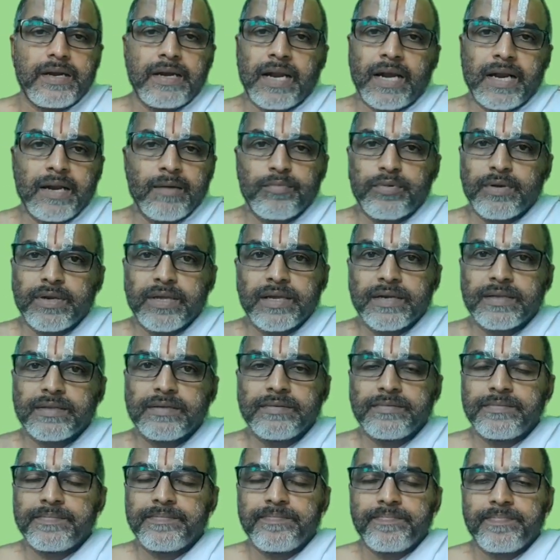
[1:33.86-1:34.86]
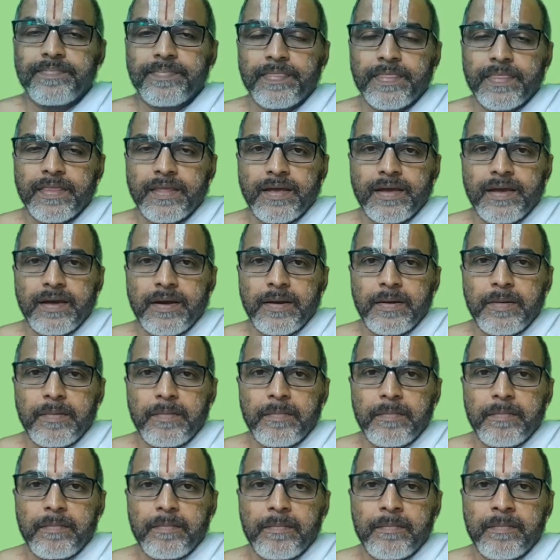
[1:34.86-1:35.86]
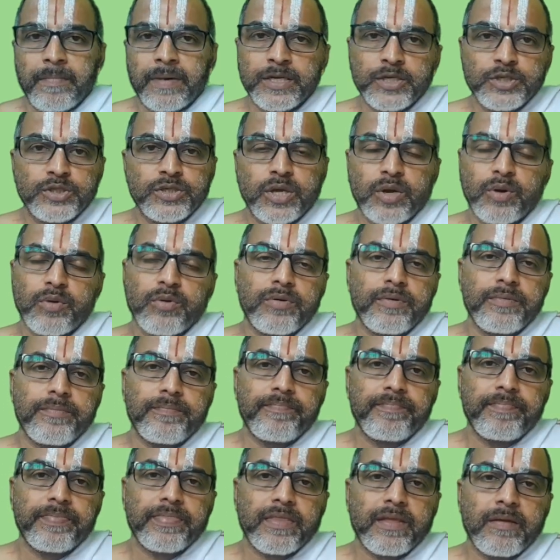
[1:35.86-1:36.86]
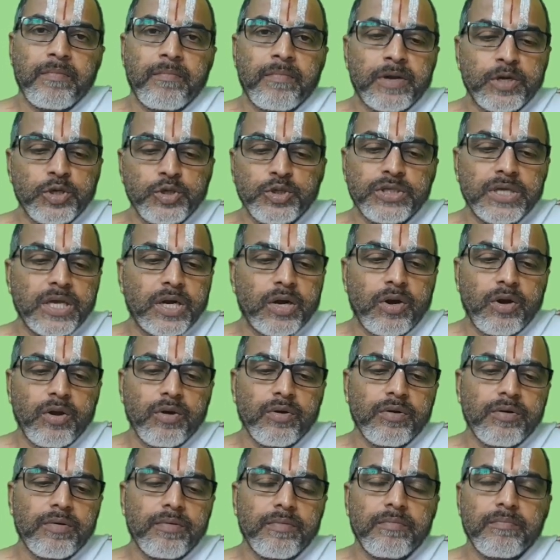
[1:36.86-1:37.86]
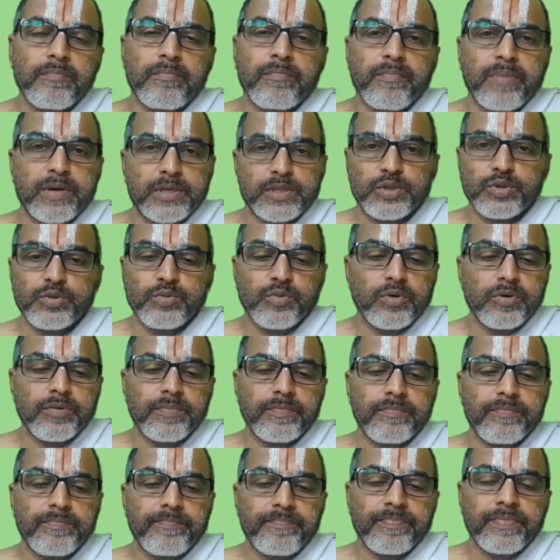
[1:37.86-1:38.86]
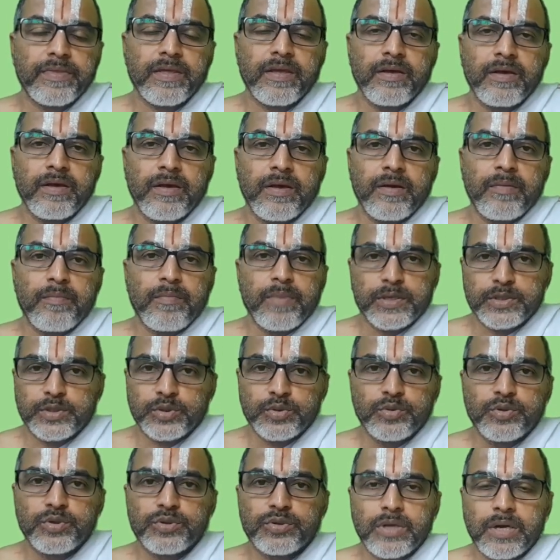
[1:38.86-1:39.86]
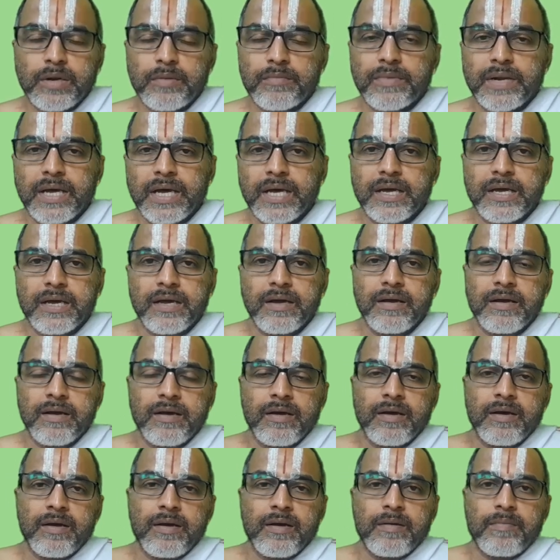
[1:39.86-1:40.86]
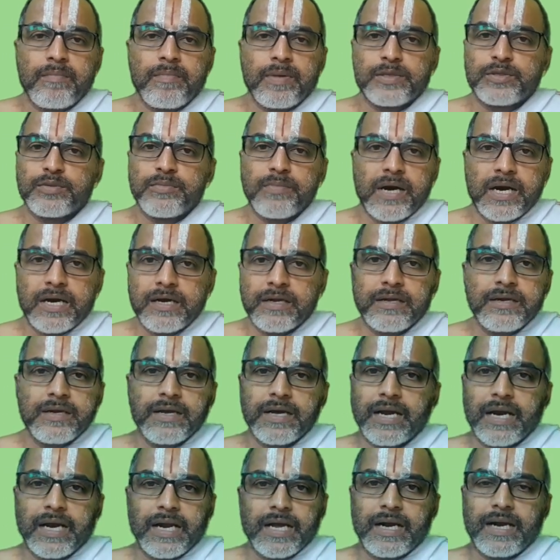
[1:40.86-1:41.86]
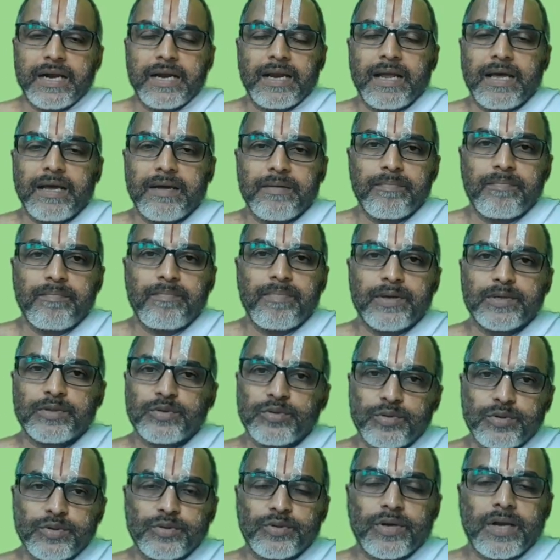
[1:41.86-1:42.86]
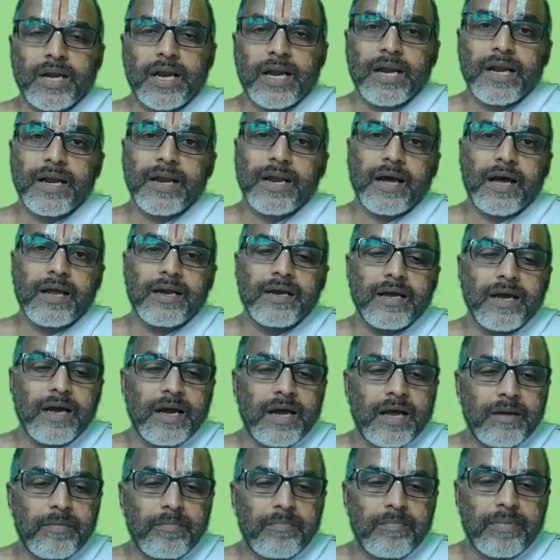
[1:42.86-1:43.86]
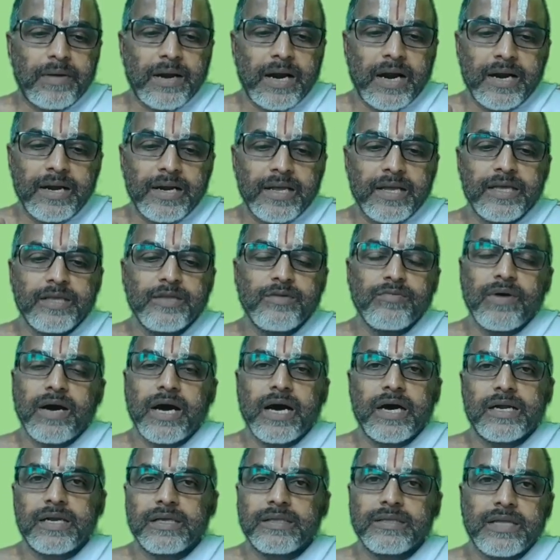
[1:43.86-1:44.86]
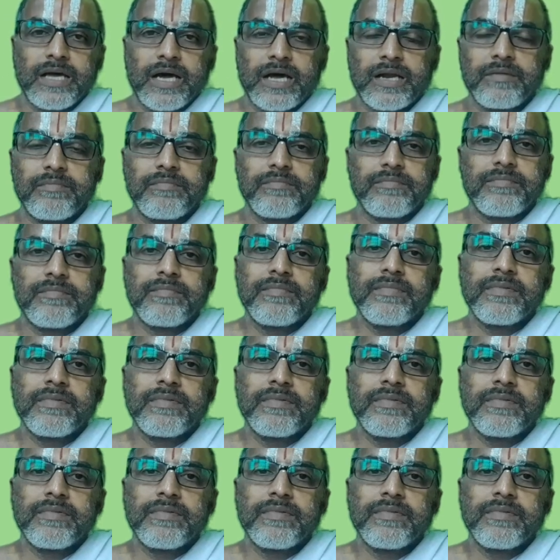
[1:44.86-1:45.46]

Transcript: நல்லா புரியுறது மனுஷரோ மனுஷர்களோ பசுவோ பசுன்னு சொன்னோம்னா பசுமாடுன்னு கணக்கடல பசுன்னு சொன்னாலே நாலு கால் பிராணி எதுவாக இருந்தாலும்